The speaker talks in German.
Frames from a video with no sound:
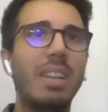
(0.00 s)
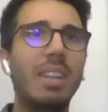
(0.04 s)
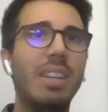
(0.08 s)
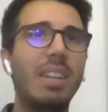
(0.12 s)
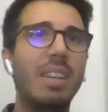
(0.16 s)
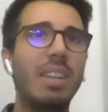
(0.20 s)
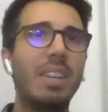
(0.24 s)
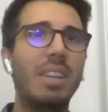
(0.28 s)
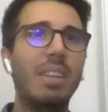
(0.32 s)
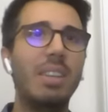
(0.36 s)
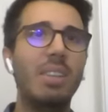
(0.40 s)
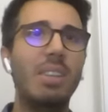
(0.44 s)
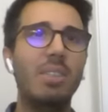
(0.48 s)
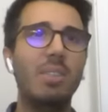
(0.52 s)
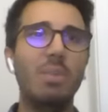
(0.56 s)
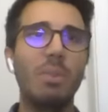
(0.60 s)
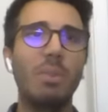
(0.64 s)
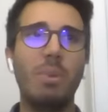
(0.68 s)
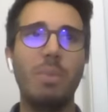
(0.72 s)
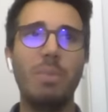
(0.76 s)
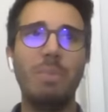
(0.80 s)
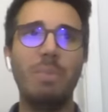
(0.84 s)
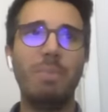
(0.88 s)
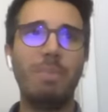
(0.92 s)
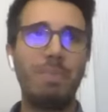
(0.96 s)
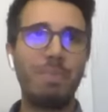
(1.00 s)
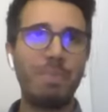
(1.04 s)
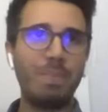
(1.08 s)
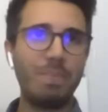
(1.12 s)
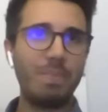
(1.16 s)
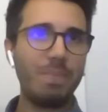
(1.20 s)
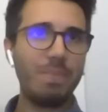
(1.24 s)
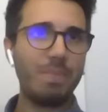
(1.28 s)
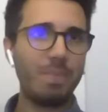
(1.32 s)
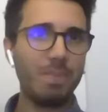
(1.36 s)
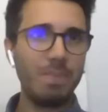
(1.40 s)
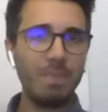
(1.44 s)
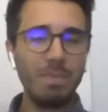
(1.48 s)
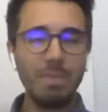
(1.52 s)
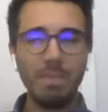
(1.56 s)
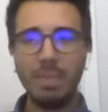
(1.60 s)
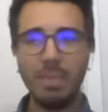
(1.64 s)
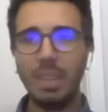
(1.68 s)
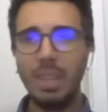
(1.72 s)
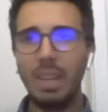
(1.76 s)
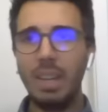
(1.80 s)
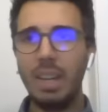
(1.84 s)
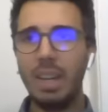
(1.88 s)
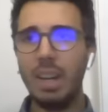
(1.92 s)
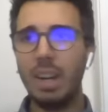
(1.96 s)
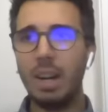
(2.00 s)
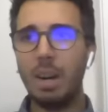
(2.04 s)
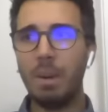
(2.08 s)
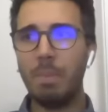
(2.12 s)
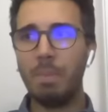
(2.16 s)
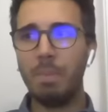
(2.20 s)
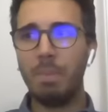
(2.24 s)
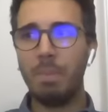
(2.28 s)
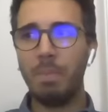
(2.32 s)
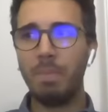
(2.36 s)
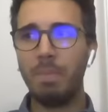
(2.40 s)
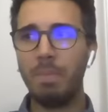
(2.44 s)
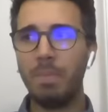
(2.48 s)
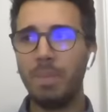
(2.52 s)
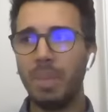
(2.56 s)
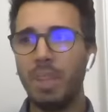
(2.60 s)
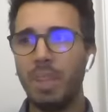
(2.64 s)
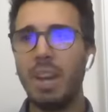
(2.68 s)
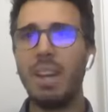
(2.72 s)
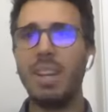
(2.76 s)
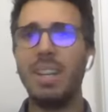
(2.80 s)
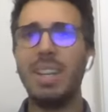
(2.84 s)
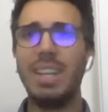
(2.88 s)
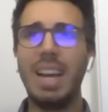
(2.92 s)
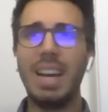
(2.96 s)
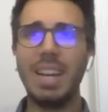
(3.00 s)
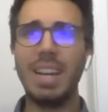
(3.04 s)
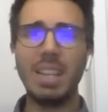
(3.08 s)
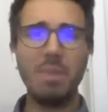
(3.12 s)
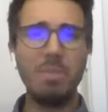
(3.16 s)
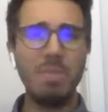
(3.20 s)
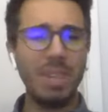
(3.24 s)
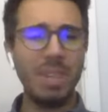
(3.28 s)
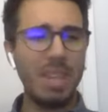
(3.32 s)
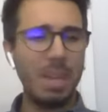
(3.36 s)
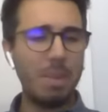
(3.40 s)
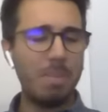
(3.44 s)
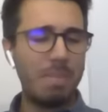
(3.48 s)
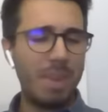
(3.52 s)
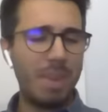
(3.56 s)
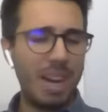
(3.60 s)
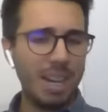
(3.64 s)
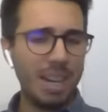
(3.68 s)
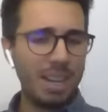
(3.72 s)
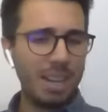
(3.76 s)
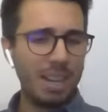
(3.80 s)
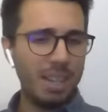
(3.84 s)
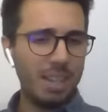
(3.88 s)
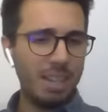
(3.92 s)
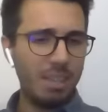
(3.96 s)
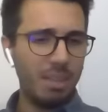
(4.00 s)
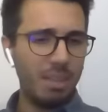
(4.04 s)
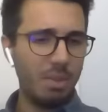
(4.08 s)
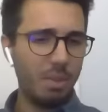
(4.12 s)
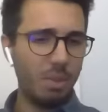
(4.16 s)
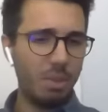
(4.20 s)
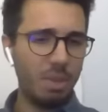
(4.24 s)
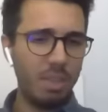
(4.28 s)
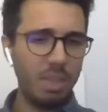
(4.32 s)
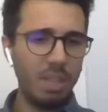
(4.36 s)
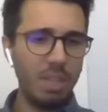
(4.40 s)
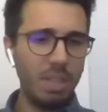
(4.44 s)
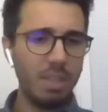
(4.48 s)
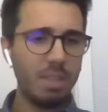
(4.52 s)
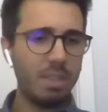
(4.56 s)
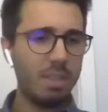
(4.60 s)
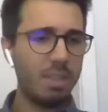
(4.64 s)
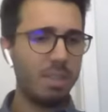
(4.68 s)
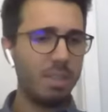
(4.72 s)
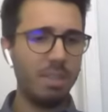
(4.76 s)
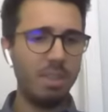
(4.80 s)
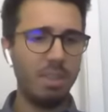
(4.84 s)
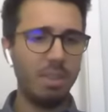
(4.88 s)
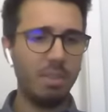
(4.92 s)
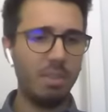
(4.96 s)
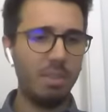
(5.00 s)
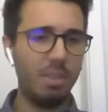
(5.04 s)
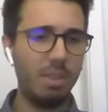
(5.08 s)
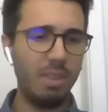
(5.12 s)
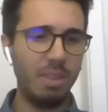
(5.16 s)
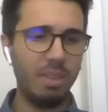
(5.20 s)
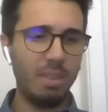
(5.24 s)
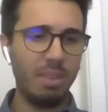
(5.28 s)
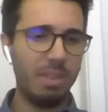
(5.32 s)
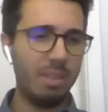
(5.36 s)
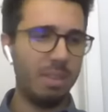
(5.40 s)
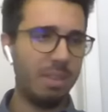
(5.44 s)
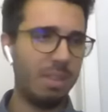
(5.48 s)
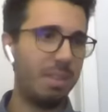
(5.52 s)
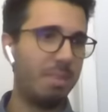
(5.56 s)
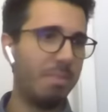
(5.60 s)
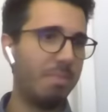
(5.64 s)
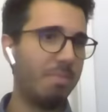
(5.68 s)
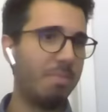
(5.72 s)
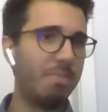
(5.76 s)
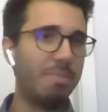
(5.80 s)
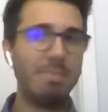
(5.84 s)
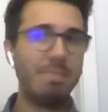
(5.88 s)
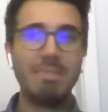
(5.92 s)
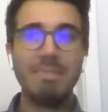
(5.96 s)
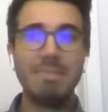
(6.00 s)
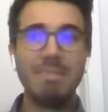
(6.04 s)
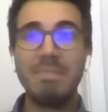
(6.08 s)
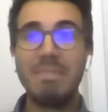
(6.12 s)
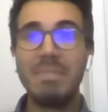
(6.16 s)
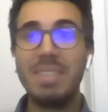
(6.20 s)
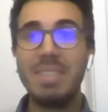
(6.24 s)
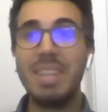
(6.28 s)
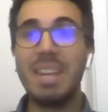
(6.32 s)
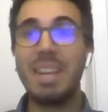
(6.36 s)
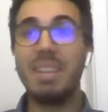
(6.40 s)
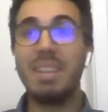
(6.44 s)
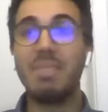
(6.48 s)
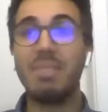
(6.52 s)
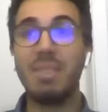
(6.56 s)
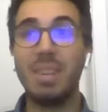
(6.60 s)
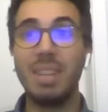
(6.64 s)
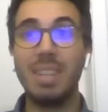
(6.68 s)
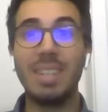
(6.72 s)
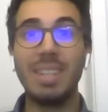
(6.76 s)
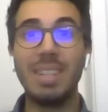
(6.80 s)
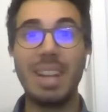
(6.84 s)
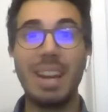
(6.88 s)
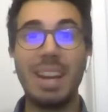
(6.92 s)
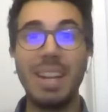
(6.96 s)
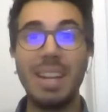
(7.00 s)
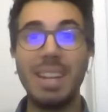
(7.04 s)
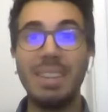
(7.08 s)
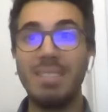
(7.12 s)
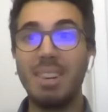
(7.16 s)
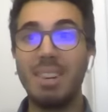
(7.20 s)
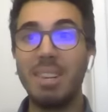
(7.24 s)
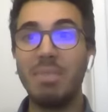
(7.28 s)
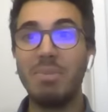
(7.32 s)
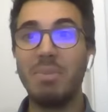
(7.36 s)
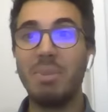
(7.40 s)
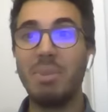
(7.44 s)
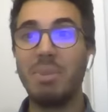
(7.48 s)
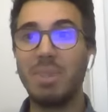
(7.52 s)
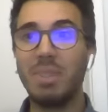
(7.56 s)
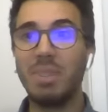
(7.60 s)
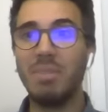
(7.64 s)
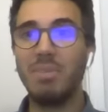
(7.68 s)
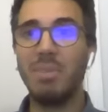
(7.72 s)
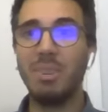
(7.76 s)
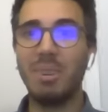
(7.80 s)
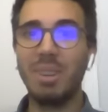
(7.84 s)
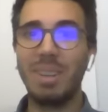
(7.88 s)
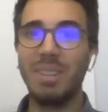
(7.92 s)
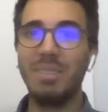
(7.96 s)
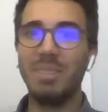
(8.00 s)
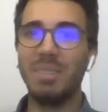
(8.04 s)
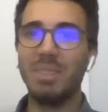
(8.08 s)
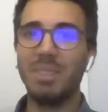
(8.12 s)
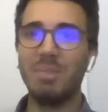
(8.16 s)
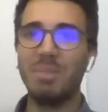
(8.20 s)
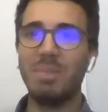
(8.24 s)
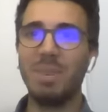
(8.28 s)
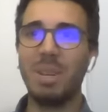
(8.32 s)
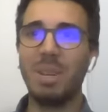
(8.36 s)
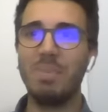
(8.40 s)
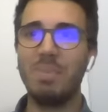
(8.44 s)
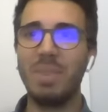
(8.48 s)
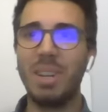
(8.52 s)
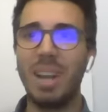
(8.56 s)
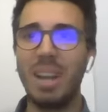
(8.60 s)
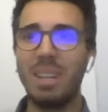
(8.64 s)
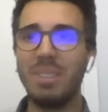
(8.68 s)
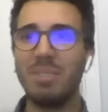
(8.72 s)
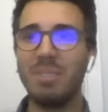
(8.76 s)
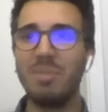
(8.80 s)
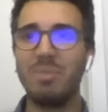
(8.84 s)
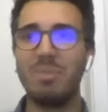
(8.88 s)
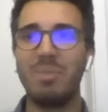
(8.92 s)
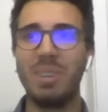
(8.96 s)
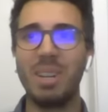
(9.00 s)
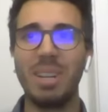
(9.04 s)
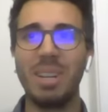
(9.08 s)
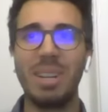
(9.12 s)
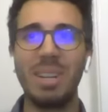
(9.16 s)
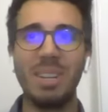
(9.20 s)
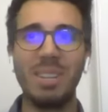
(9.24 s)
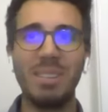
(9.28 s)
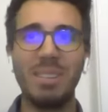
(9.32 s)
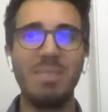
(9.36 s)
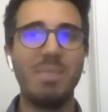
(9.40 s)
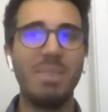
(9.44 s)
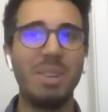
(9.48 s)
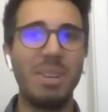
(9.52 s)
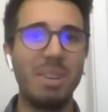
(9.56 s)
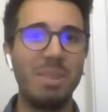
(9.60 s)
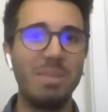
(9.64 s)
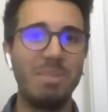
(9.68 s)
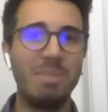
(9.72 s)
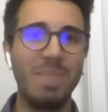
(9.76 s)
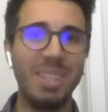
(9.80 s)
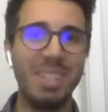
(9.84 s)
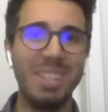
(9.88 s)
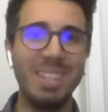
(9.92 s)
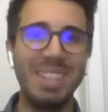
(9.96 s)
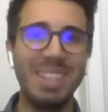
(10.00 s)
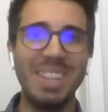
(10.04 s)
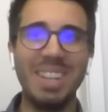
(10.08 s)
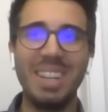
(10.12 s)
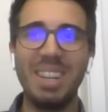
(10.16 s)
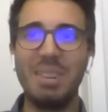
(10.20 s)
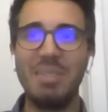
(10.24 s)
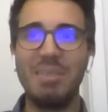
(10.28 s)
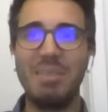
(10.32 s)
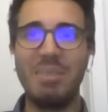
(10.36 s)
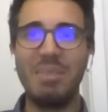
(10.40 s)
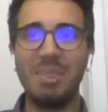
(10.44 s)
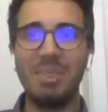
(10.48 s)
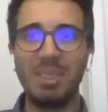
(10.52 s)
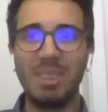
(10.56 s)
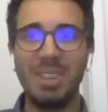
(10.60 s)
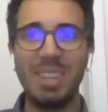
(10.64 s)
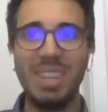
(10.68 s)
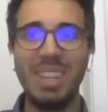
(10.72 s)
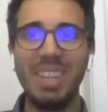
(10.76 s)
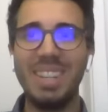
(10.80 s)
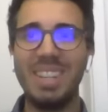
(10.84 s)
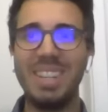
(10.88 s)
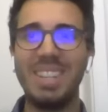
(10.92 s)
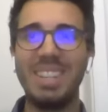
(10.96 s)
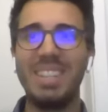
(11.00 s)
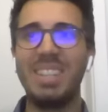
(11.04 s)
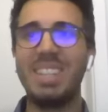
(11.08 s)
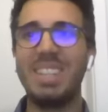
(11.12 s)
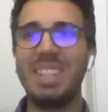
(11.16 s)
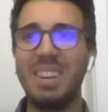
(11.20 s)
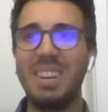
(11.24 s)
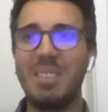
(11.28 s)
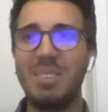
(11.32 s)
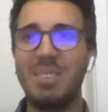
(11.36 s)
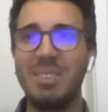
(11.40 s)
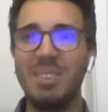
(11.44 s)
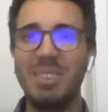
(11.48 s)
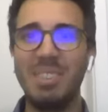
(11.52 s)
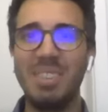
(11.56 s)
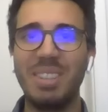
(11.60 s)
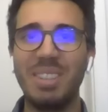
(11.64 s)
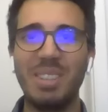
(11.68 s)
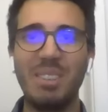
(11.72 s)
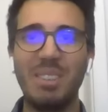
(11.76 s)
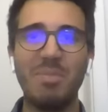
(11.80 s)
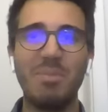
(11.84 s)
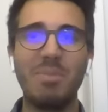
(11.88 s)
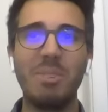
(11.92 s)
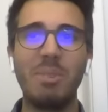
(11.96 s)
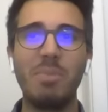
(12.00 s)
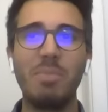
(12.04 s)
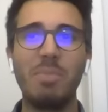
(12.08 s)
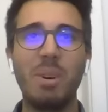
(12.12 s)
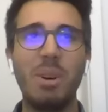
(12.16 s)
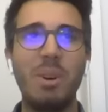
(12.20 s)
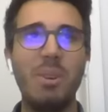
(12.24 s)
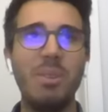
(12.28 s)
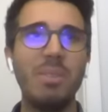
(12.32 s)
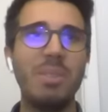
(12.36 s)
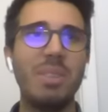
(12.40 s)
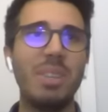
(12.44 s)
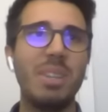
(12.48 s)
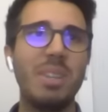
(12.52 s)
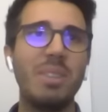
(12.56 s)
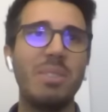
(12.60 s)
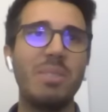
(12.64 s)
Mhm. So, ähm, ja, lange mit dem Makler diskutiert. Natürlich ähm, ja, so als Laie weiß man auch nicht wirklich, was man damit anzufangen hat, weil man sieht ja dann nur, okay, es sind ja Häuser drauf gebaut,